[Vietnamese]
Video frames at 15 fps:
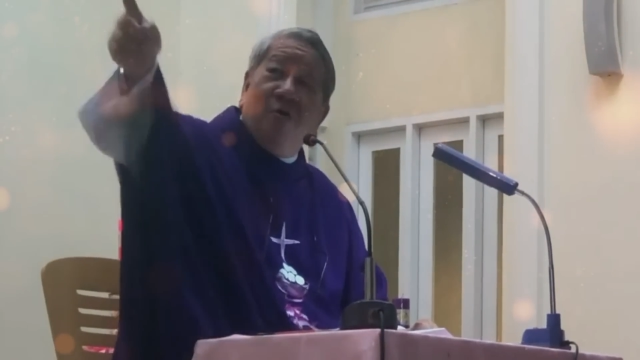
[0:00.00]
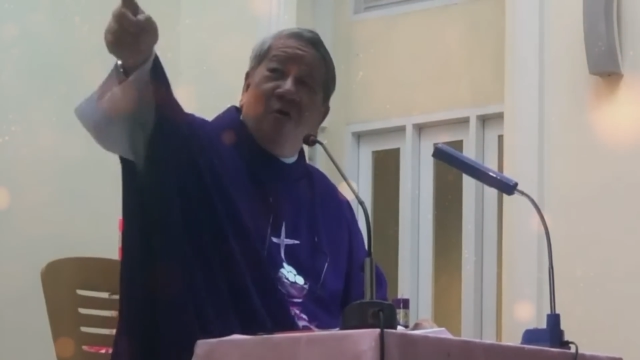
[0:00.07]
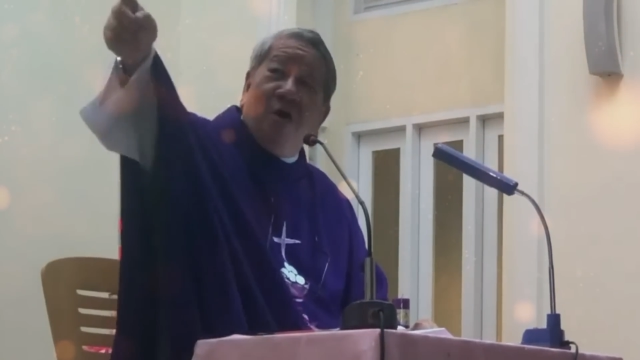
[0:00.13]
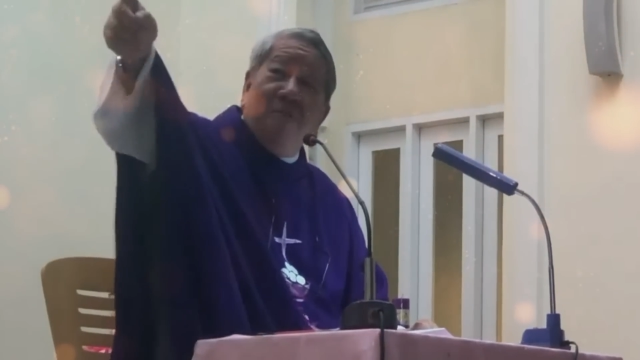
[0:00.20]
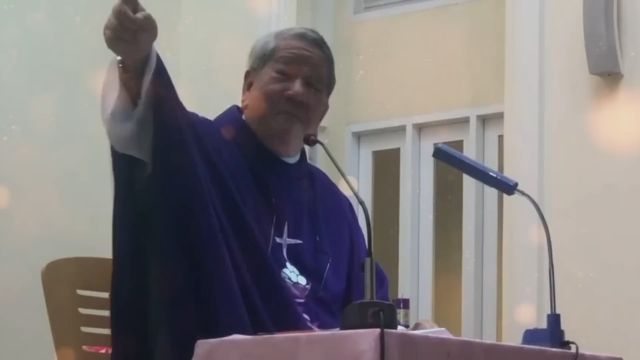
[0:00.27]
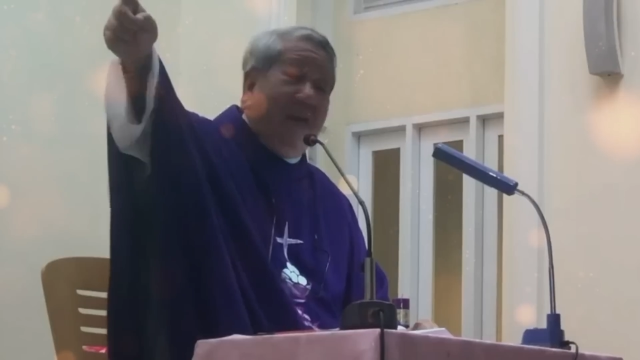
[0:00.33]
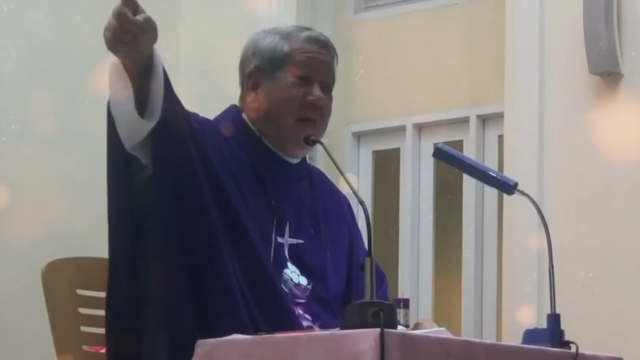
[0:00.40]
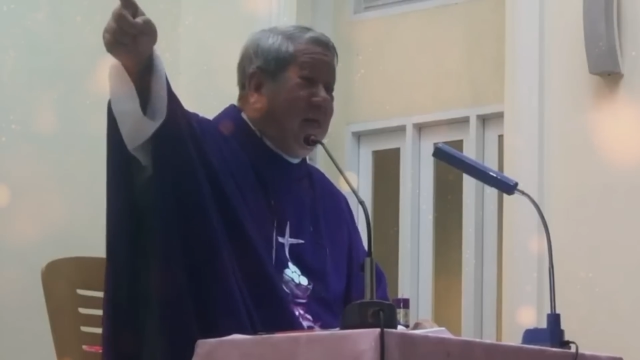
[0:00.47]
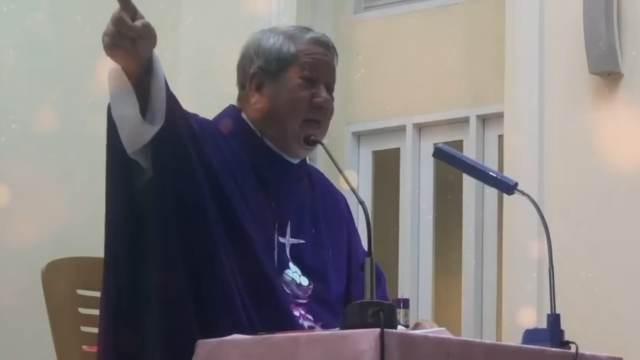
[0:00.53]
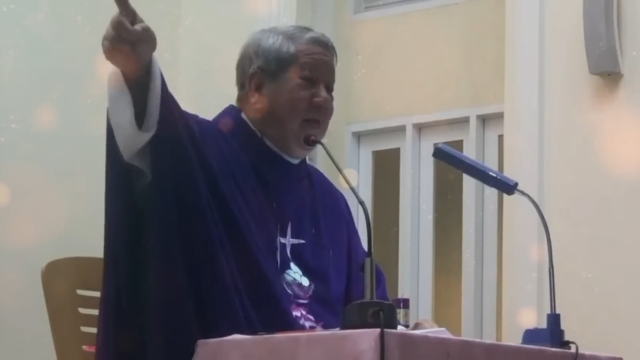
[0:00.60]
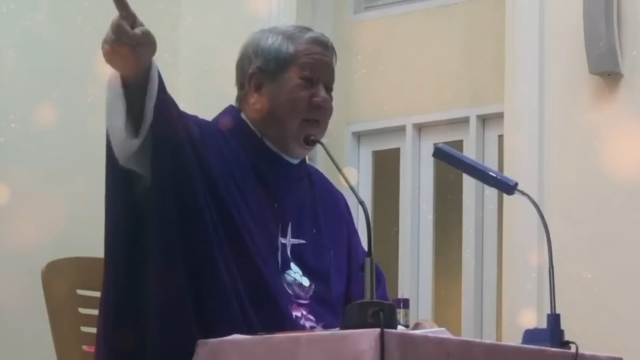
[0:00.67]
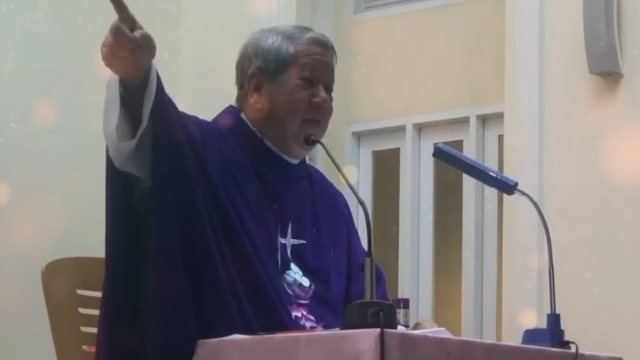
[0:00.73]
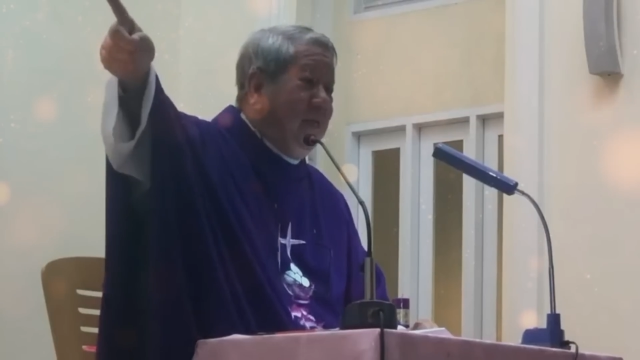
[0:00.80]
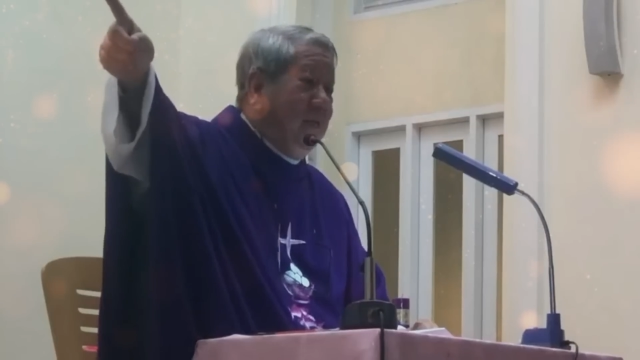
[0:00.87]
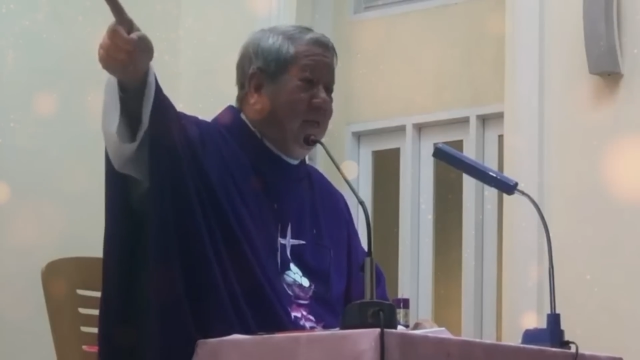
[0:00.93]
có cái máy
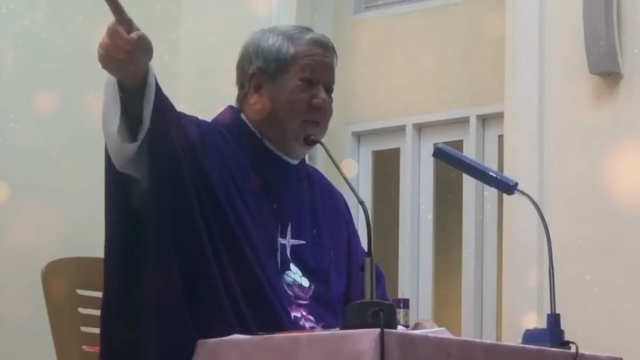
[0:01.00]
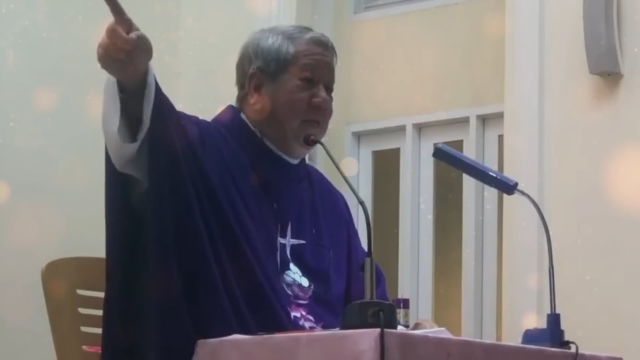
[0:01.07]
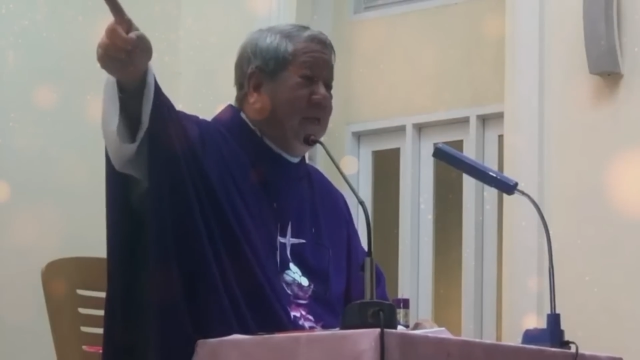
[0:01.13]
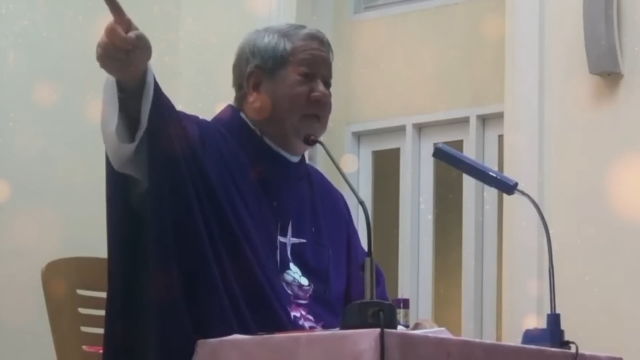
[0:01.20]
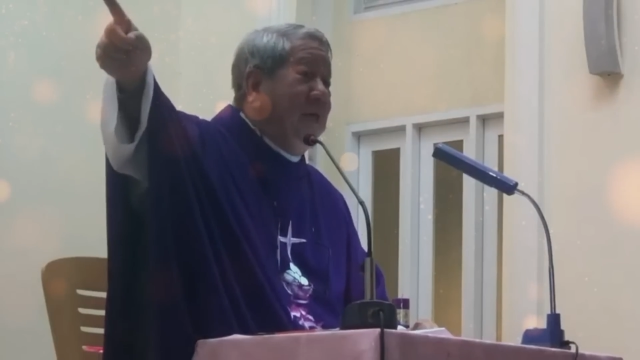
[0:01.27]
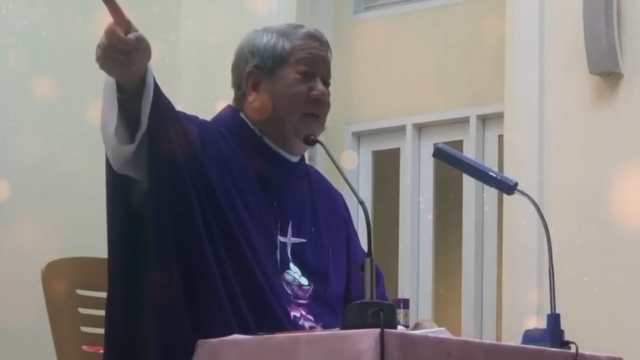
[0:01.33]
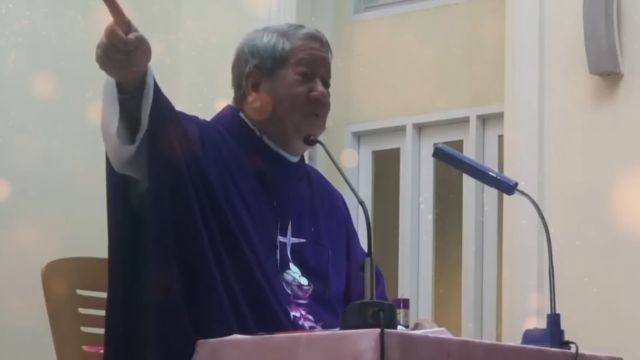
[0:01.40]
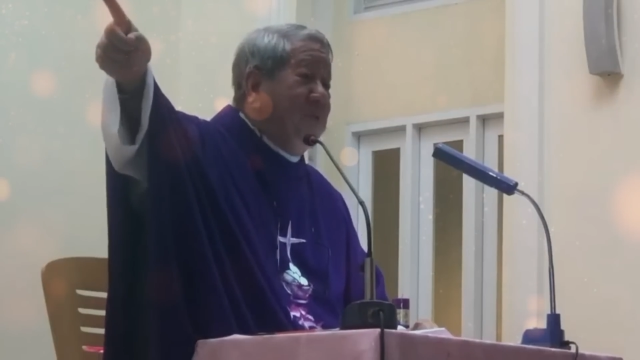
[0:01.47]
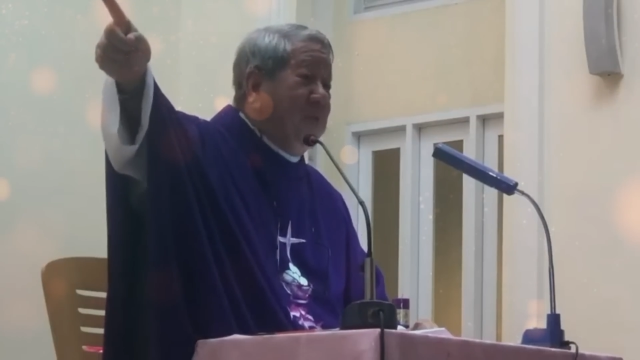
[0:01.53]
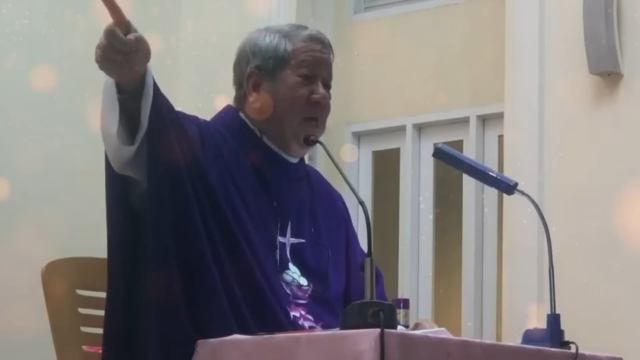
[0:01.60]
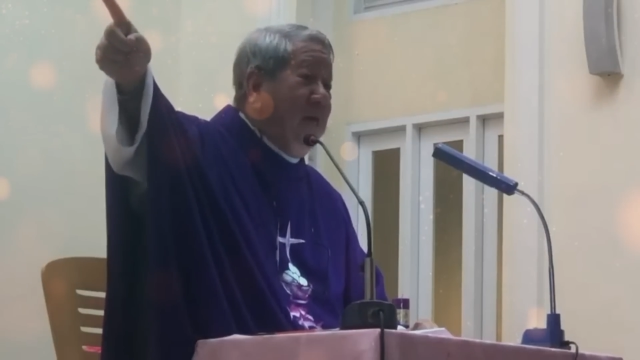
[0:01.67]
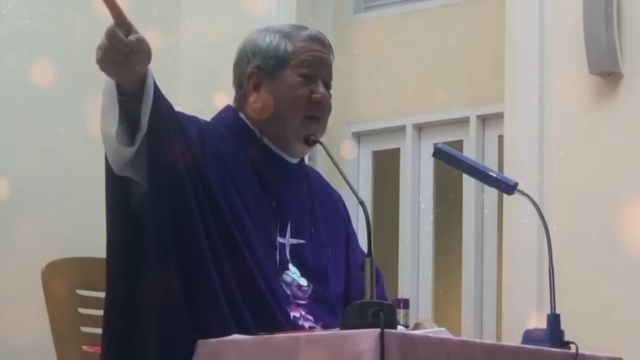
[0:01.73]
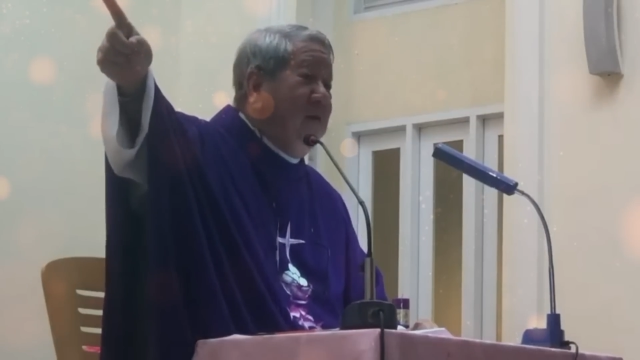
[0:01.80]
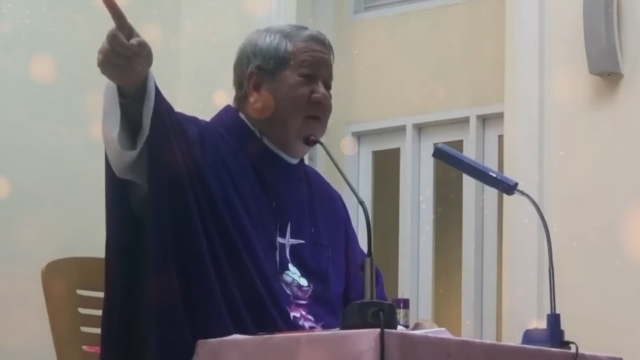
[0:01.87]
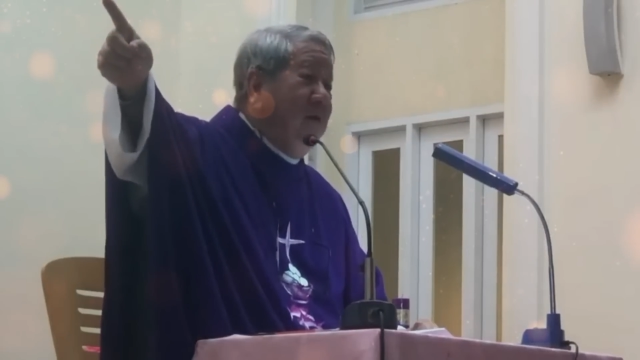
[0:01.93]
này thì tiết kiệm
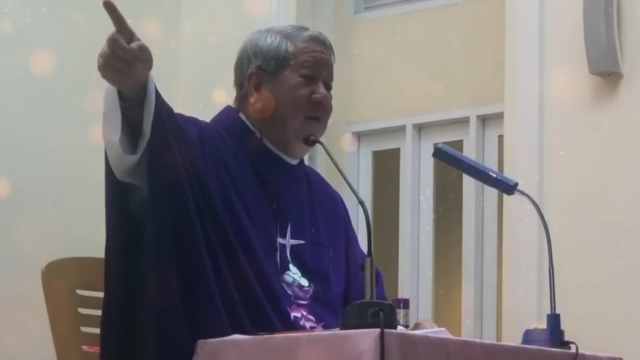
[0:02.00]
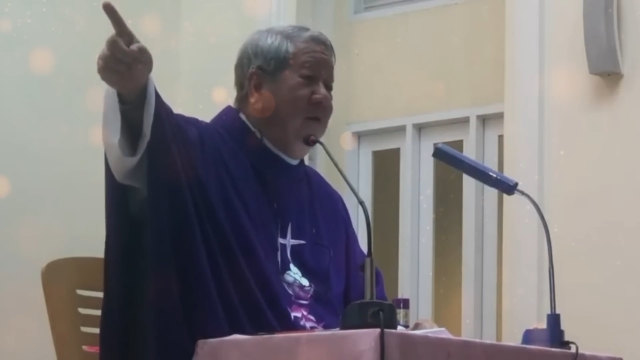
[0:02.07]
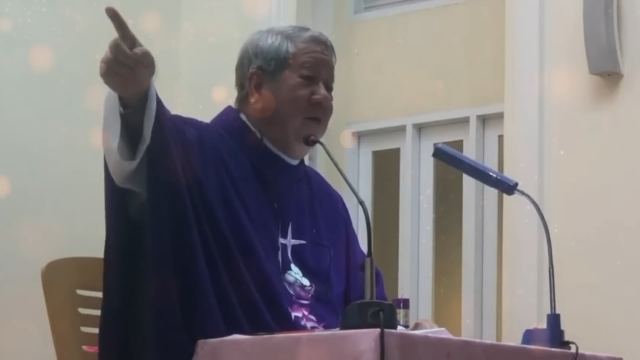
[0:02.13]
giấy,